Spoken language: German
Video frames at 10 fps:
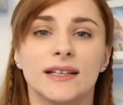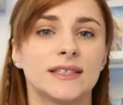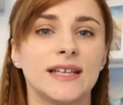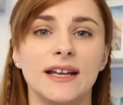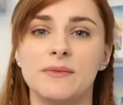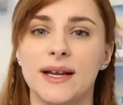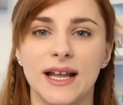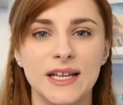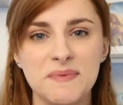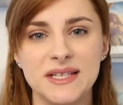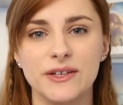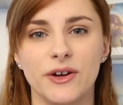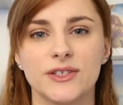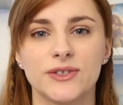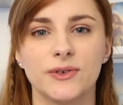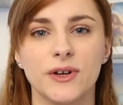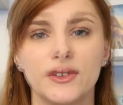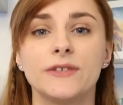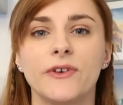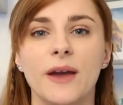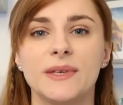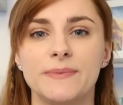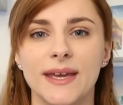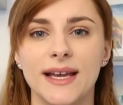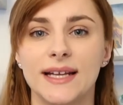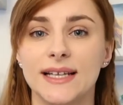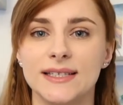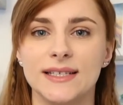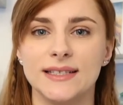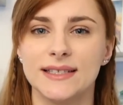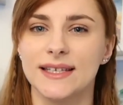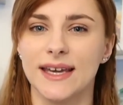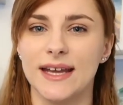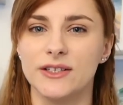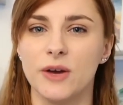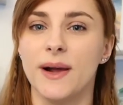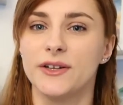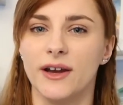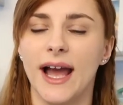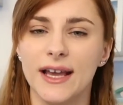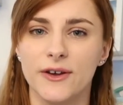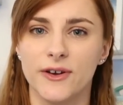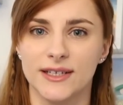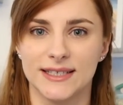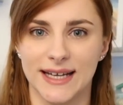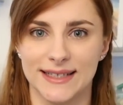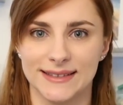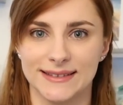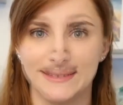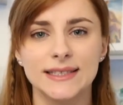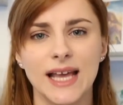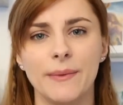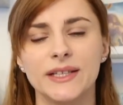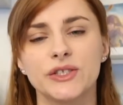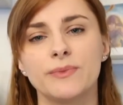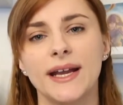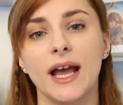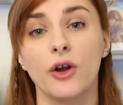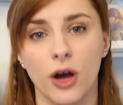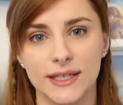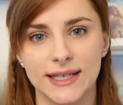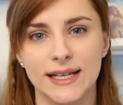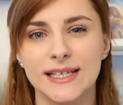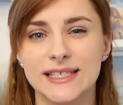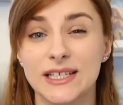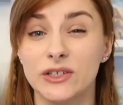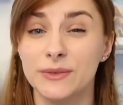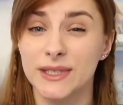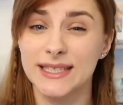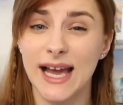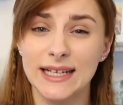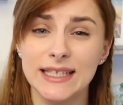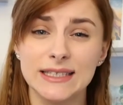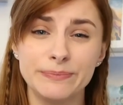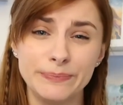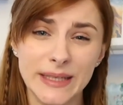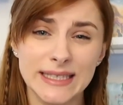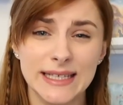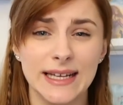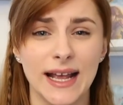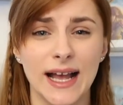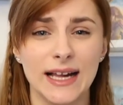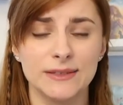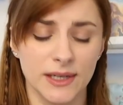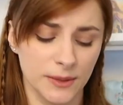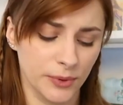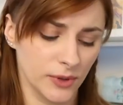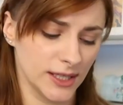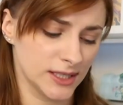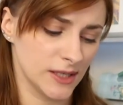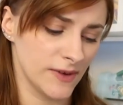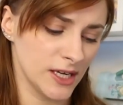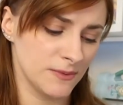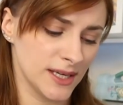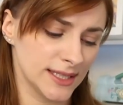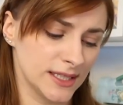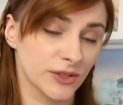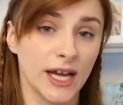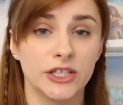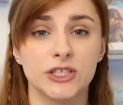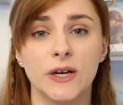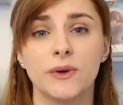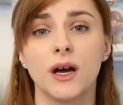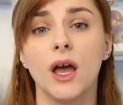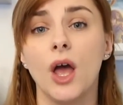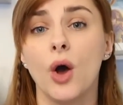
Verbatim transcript: es ist eine meiner liebsten Konsolen und ich freue mich mega, dass wir dieses Gerät nochmal neu angekündigt hatten. Jetzt aber zu meiner Kontraliste und ich muss sagen, die ist ein bisschen länger als meine Pro-Liste, wenn ich mir das hier so anschaue